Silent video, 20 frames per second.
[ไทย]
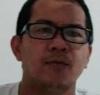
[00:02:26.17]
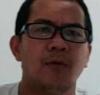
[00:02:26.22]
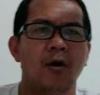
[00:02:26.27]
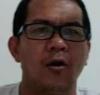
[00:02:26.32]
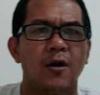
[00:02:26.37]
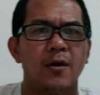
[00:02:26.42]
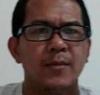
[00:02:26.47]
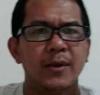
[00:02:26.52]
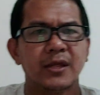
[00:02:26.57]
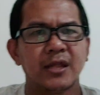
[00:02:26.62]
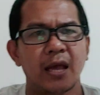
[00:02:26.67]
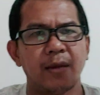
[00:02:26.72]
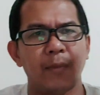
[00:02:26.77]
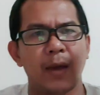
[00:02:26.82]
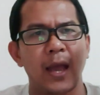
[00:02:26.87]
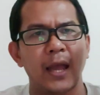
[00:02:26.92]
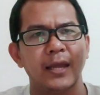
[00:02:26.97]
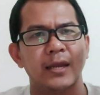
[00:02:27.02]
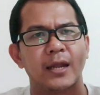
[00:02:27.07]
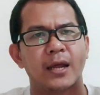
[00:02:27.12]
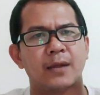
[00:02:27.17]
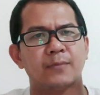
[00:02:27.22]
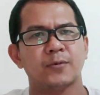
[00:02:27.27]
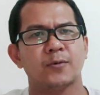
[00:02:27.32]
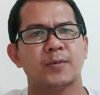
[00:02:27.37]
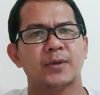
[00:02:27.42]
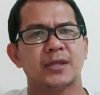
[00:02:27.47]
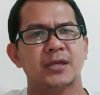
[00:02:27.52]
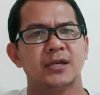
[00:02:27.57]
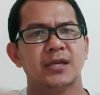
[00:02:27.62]
กระบอกก็ไม่ใส่มาให้นะครับ
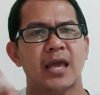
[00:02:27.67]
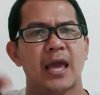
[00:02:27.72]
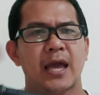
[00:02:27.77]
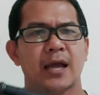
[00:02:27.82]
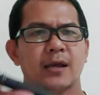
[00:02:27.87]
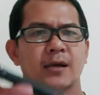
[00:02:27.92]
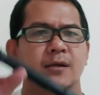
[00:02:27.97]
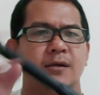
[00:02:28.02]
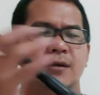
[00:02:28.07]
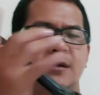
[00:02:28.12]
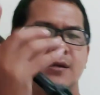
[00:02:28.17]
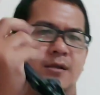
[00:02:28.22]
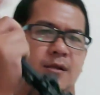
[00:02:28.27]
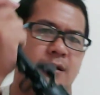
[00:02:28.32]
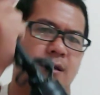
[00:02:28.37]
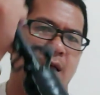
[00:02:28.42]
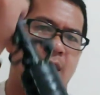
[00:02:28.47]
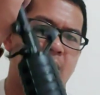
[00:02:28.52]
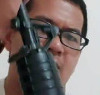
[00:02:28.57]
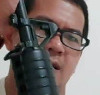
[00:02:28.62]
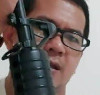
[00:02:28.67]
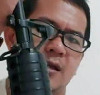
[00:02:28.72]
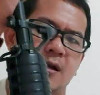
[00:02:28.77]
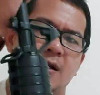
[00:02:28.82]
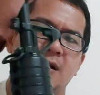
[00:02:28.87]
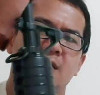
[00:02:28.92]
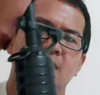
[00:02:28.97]
ต้องมาซื้อแยกนะนี่ก็